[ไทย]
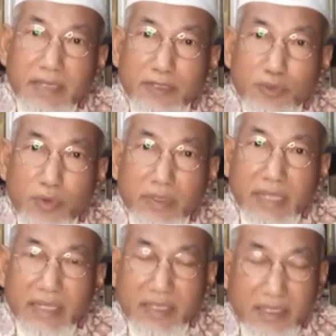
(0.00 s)
ในทุก
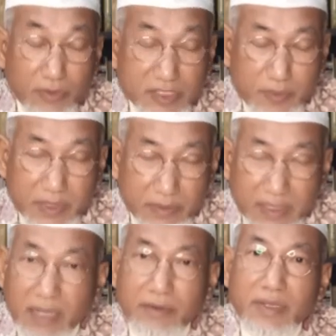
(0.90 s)
นาทีของชีวิตขอ
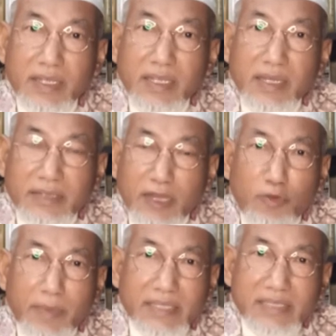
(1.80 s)
งเขาใน
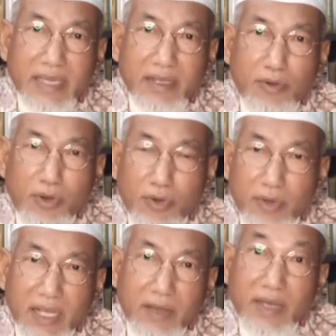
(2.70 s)
ลมหายใจเขาออกข
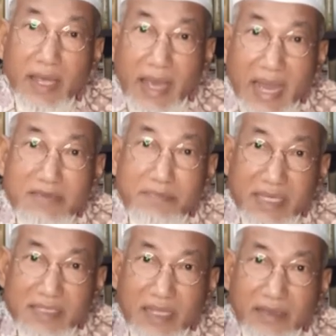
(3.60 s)
องเขาให้
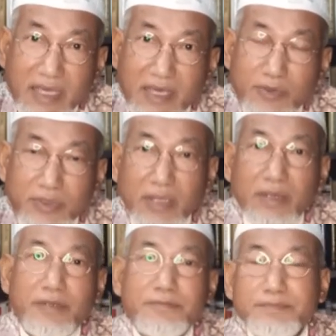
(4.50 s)
มีสติอยู่ต
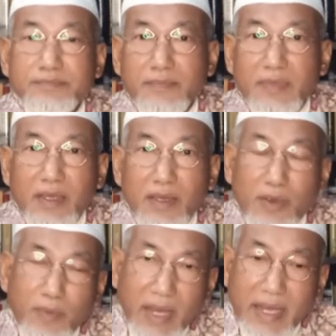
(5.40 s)
ลอด
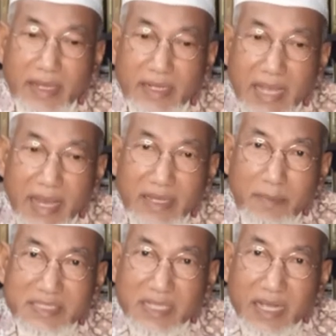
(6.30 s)
ว่าการน
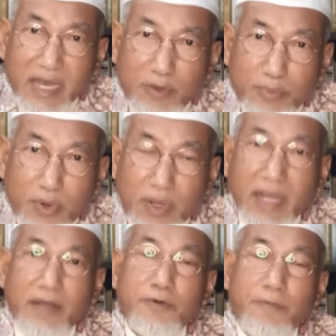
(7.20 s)
มัสการของพวก
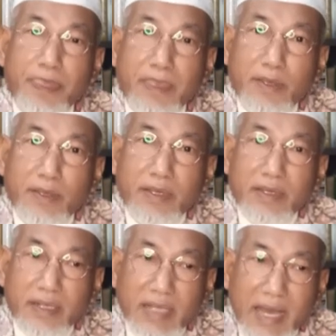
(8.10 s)
เขา
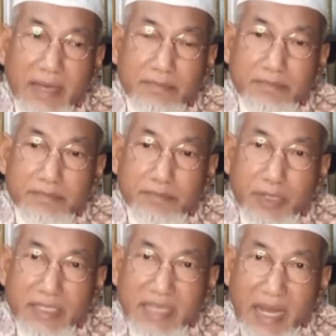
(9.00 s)
การ
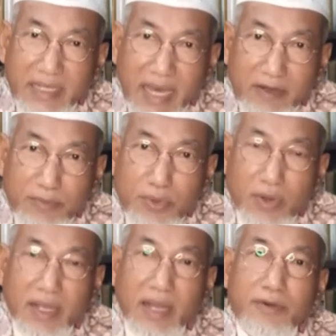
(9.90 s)
บริจาคทานของพ
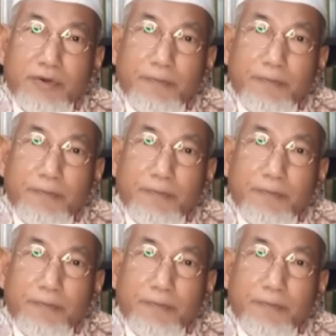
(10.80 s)
วกเขา